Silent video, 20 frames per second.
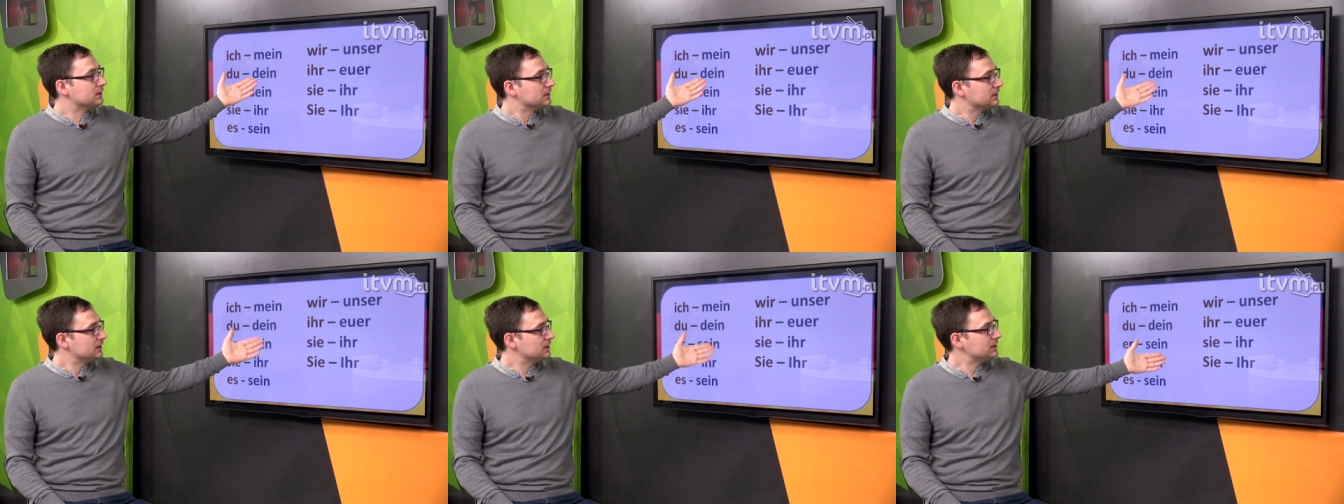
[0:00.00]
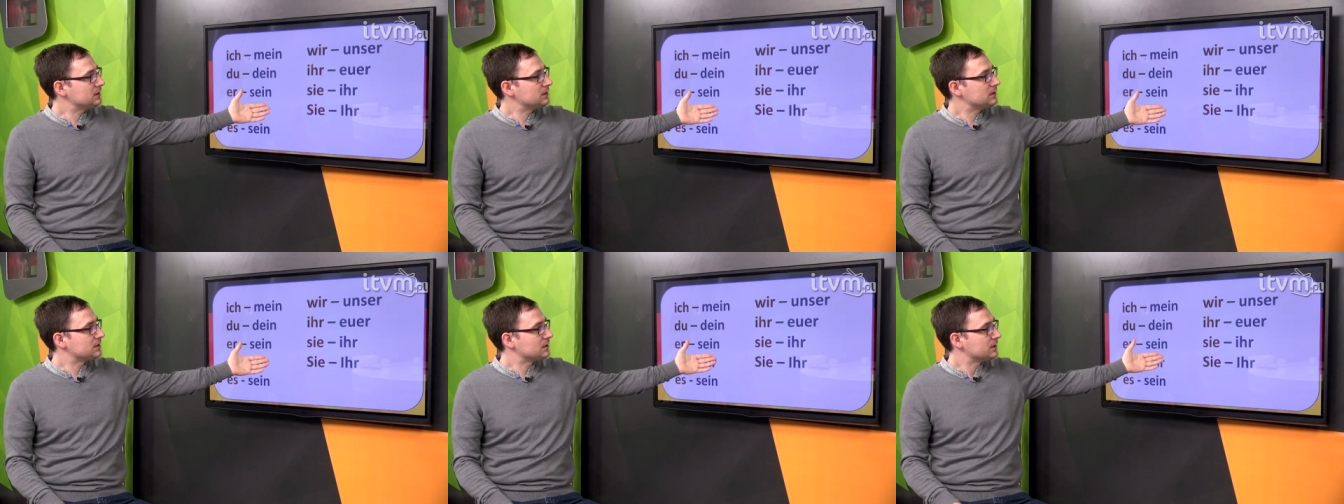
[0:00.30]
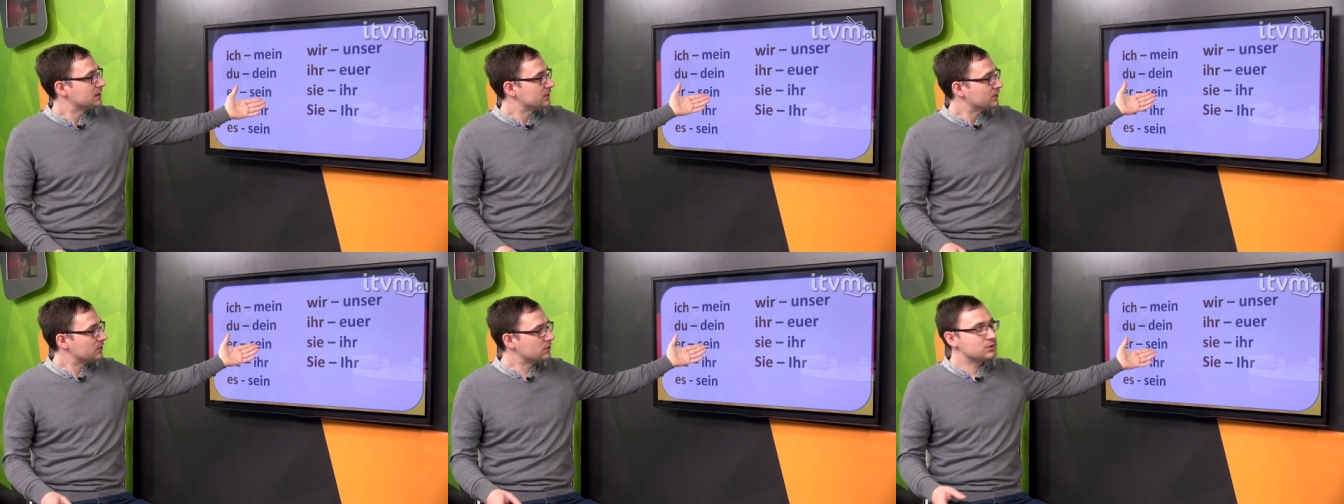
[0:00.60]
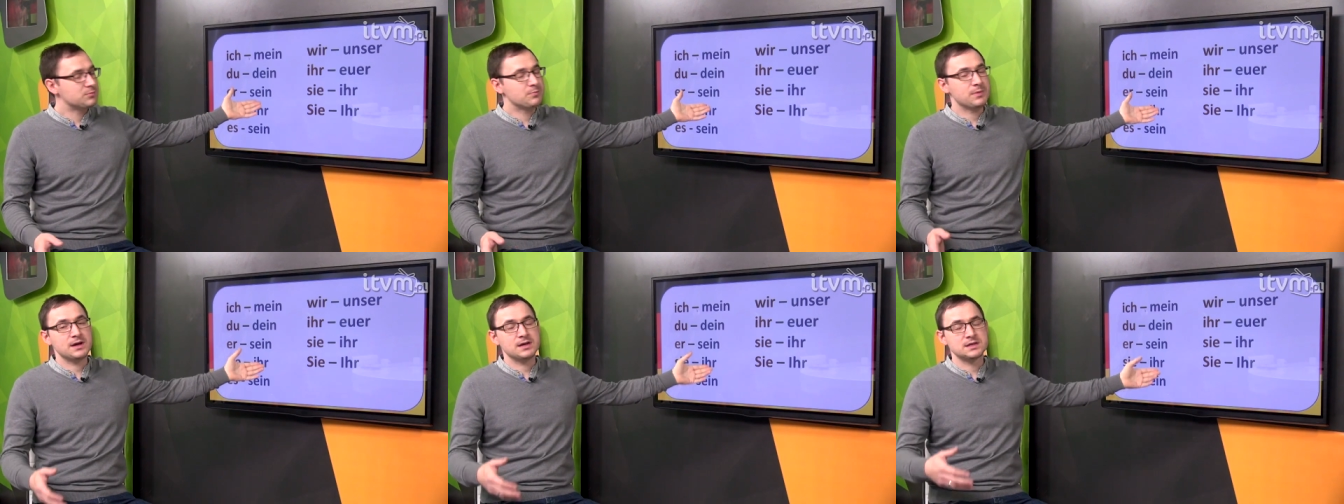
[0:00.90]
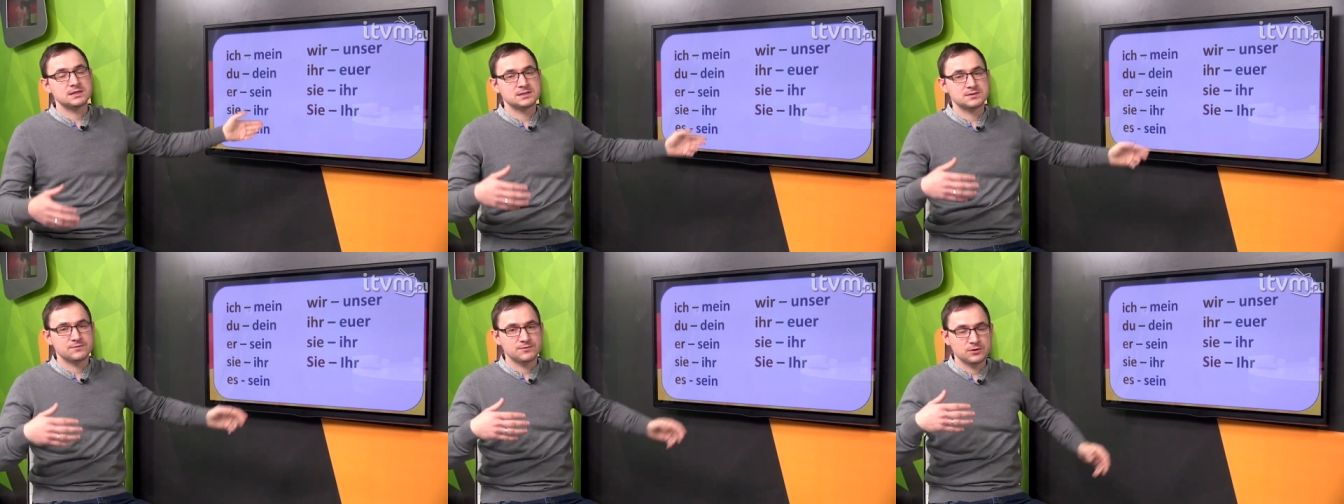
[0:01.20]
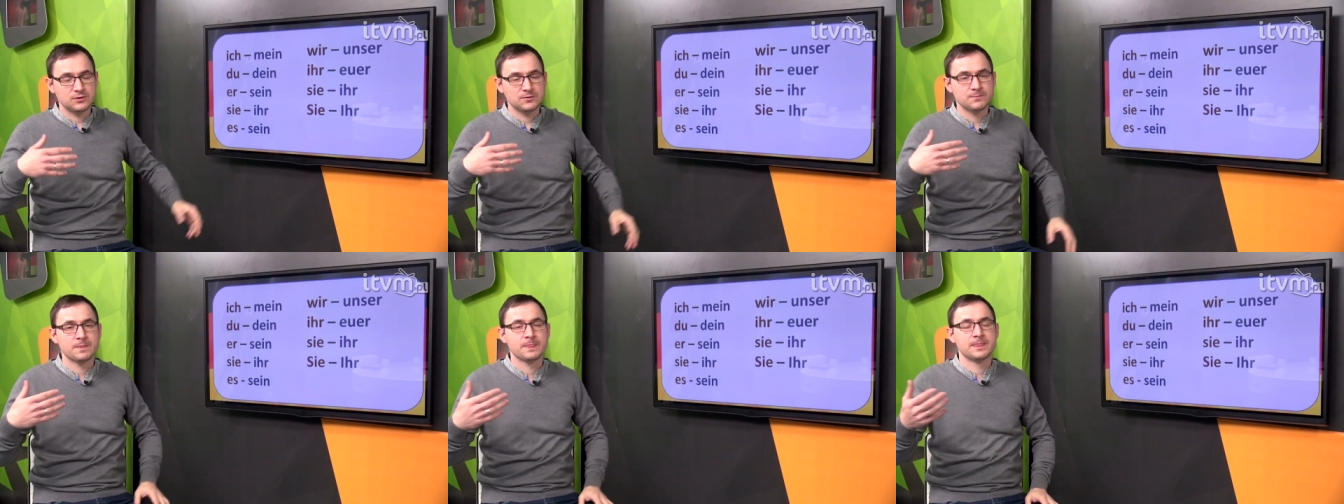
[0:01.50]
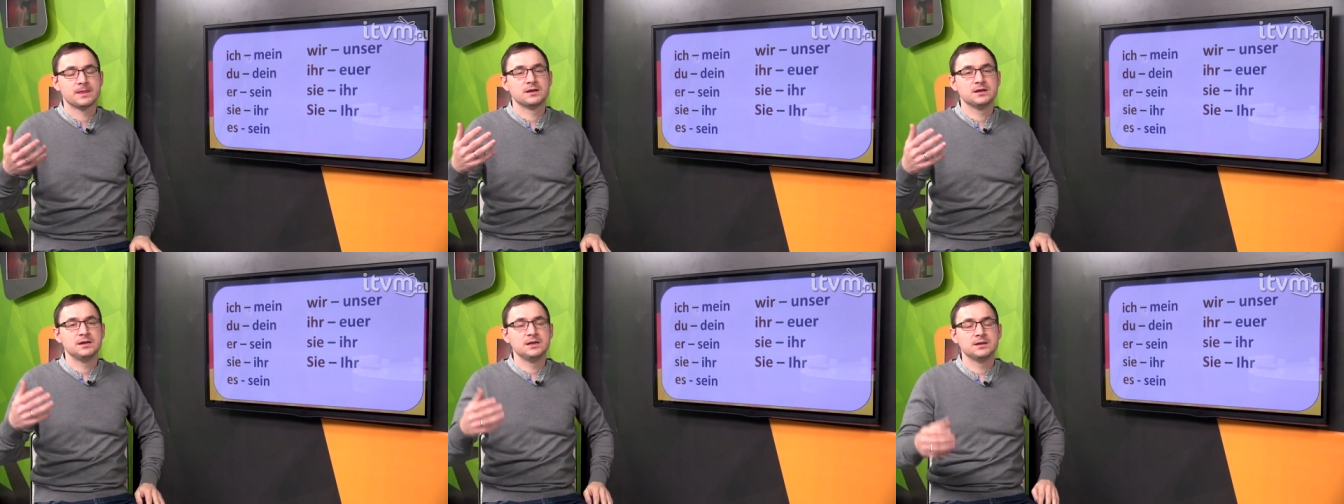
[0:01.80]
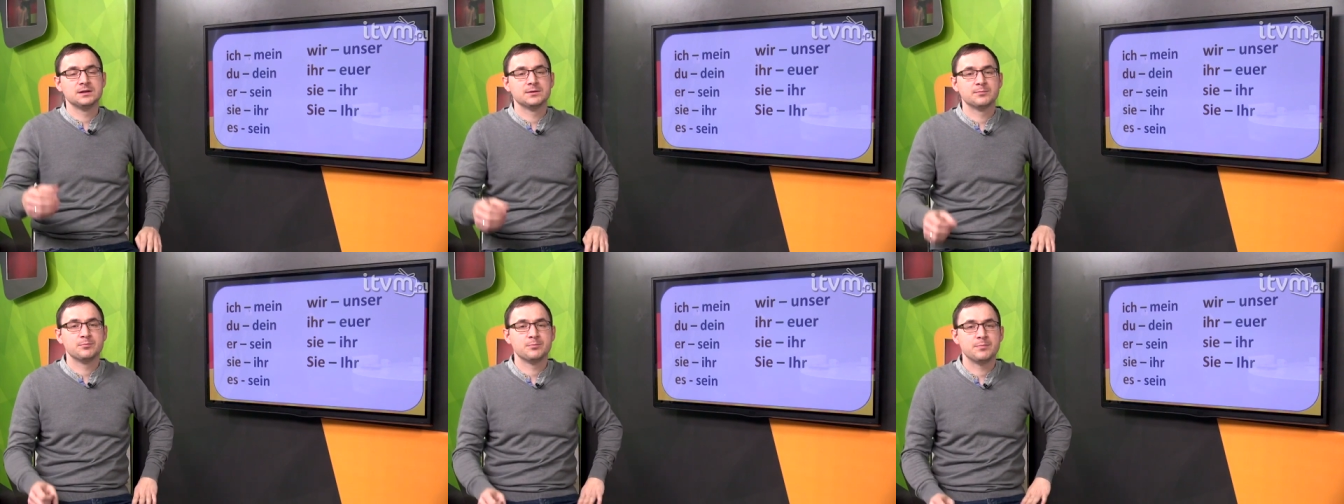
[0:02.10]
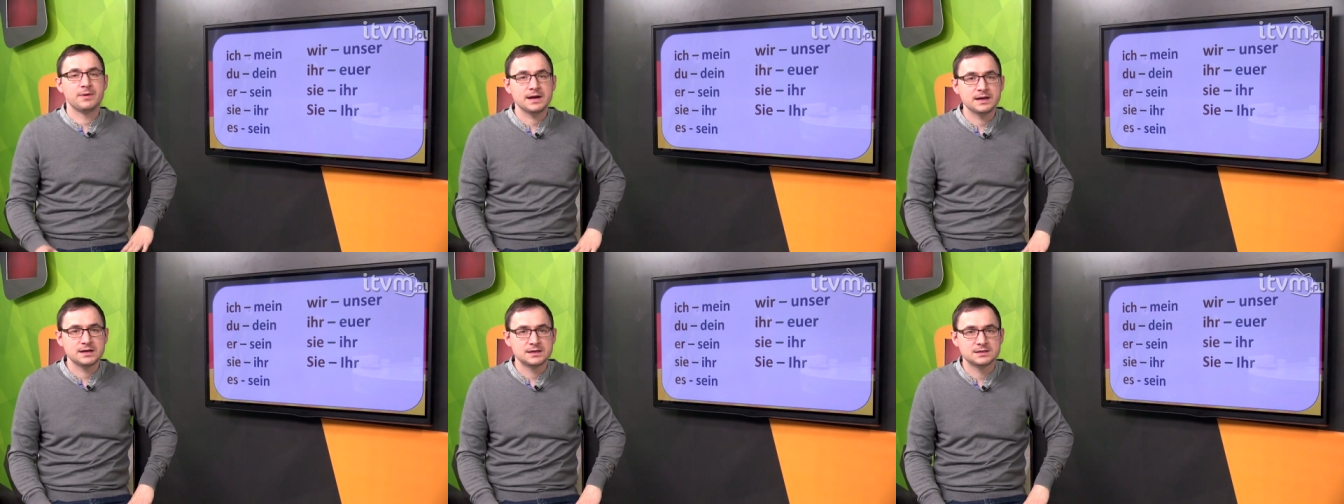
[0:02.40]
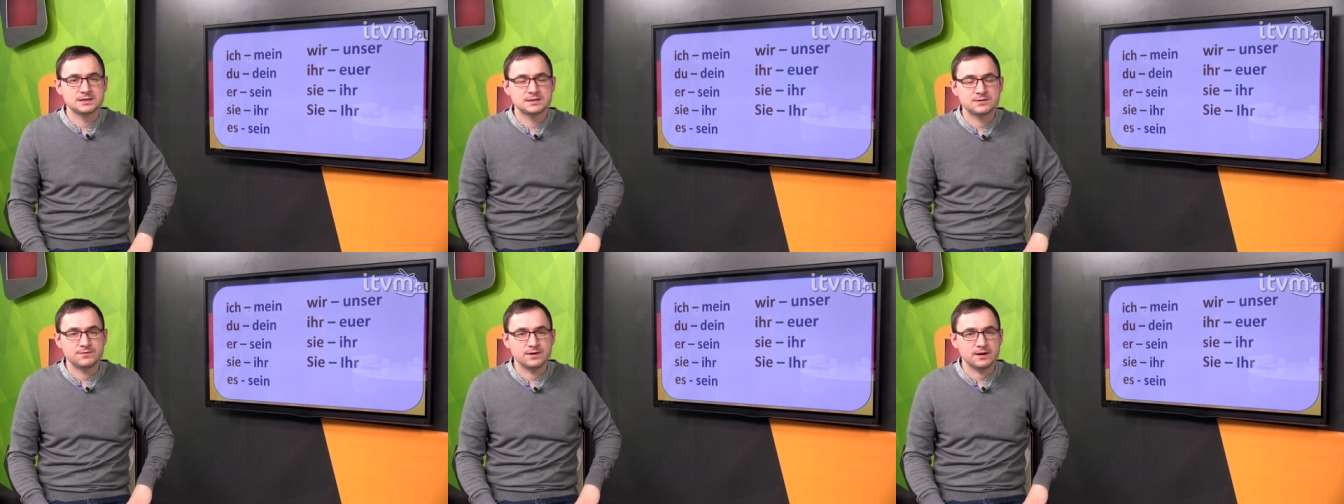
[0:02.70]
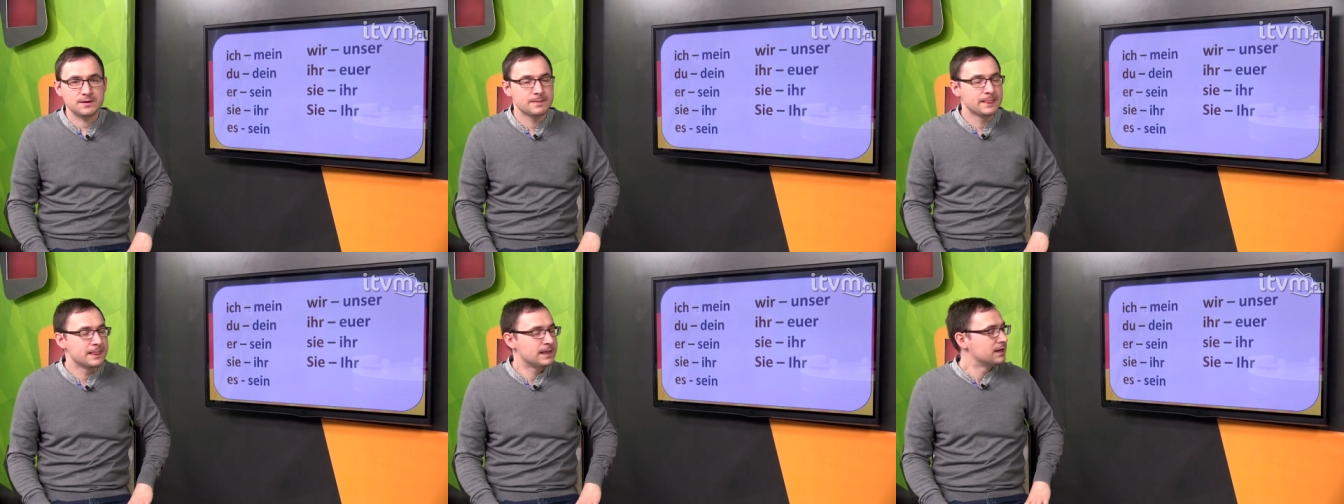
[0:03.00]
ich, no i państwo i państwa.